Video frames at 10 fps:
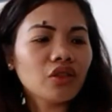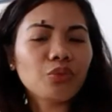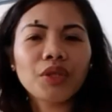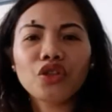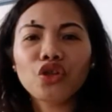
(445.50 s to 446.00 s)

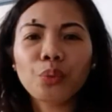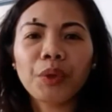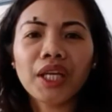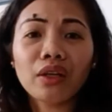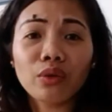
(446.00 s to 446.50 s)
Sabihin yung
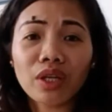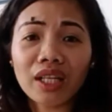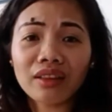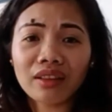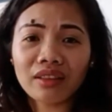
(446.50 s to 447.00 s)

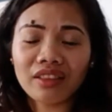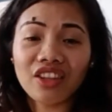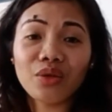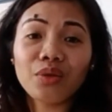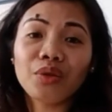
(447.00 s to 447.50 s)
pinakurat.
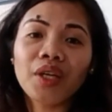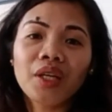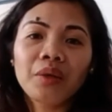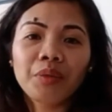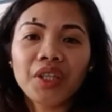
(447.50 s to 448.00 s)
Yun.
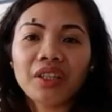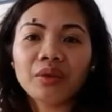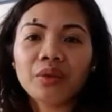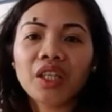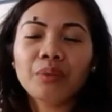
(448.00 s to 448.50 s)

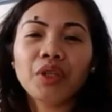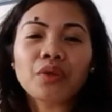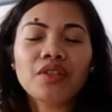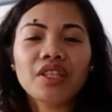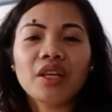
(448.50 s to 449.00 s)
Pinakurat.
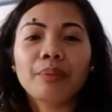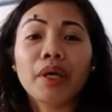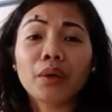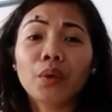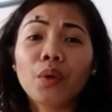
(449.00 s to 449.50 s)
Meron din
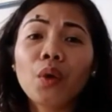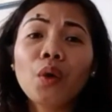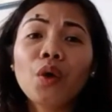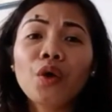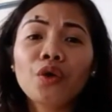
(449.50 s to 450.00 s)
silang
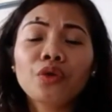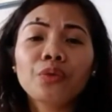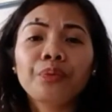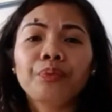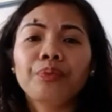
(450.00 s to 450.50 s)

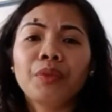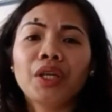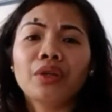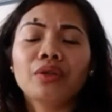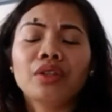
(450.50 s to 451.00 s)
bagoong.
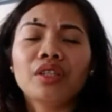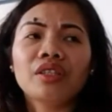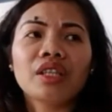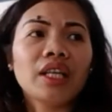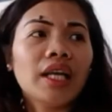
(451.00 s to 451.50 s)
Meron
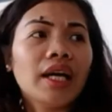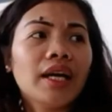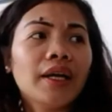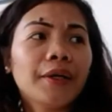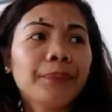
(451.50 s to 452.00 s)
din
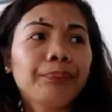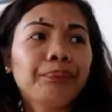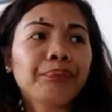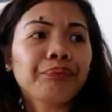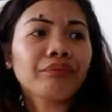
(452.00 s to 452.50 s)
silang
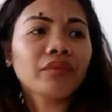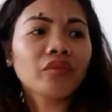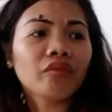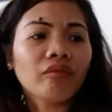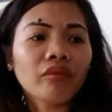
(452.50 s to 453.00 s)

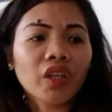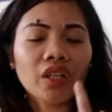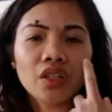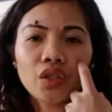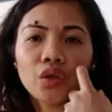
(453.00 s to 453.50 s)

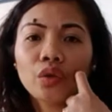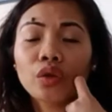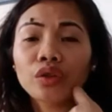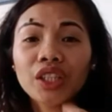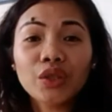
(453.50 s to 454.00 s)

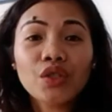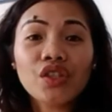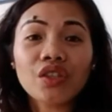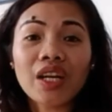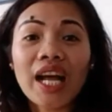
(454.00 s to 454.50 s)
yung
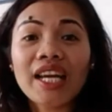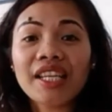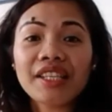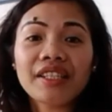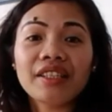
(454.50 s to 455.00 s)
glutinous
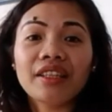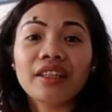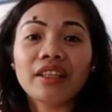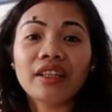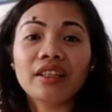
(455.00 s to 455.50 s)
rice
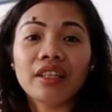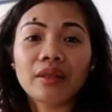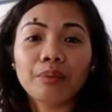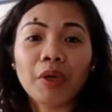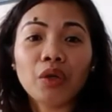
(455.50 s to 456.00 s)
na, naka,
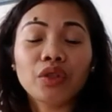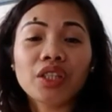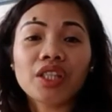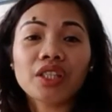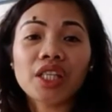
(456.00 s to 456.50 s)
na
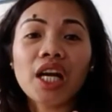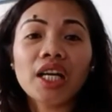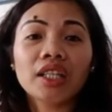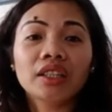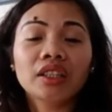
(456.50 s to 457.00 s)
powder na
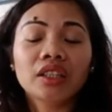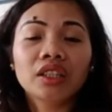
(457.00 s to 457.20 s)
siya.